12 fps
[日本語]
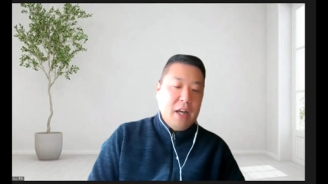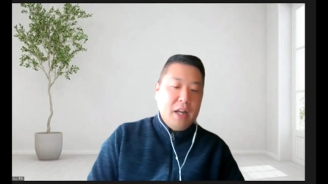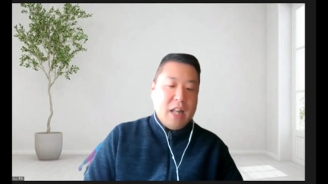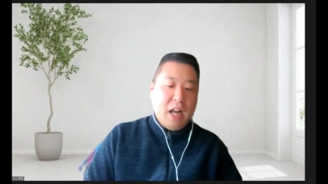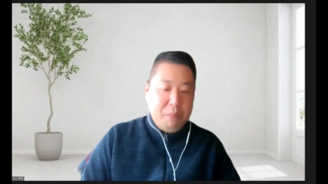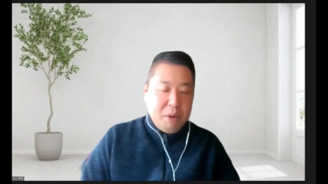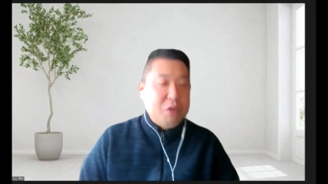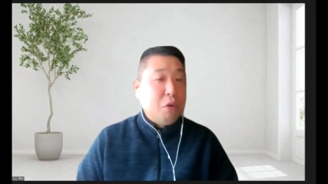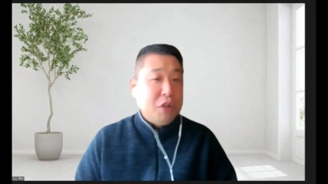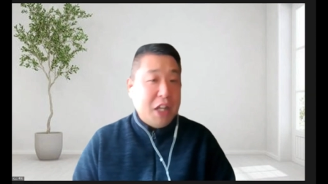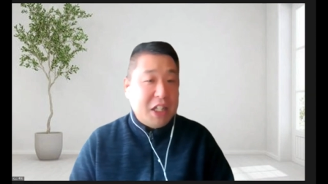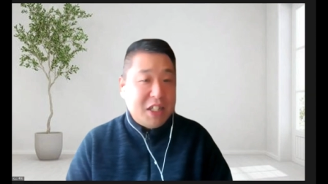なるべくこ
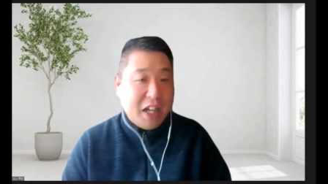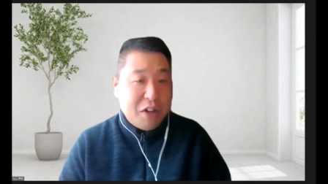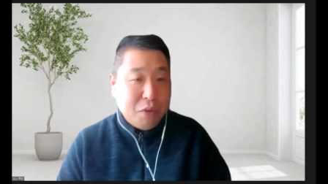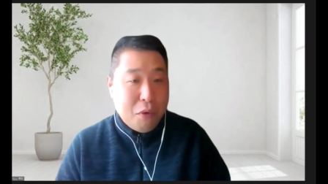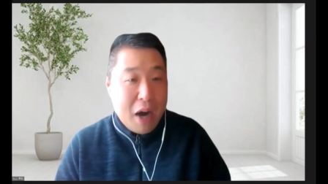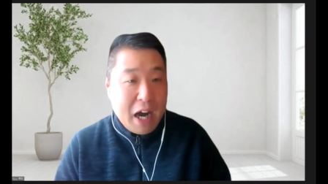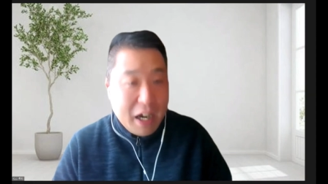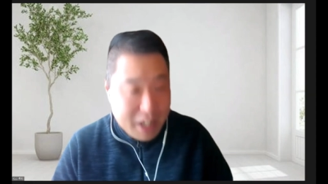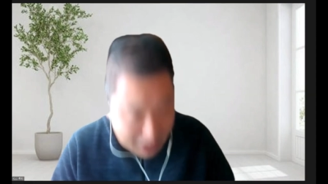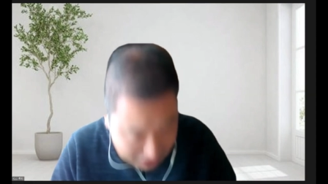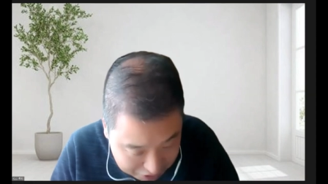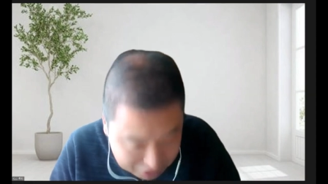うデジタルを分かり
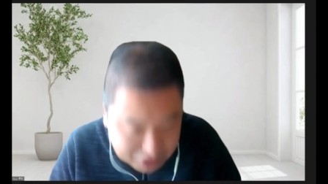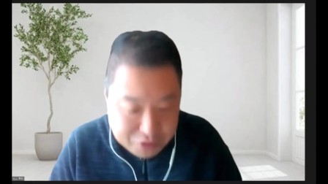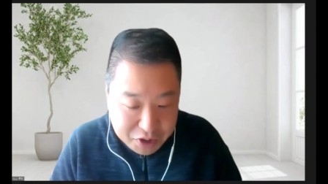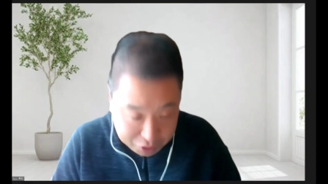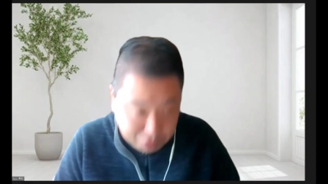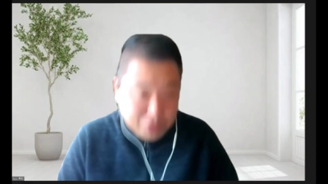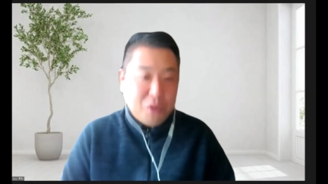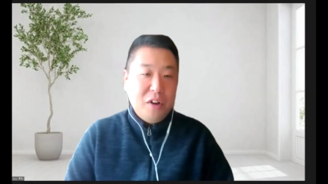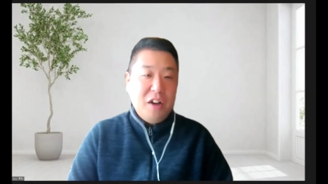やすくする人と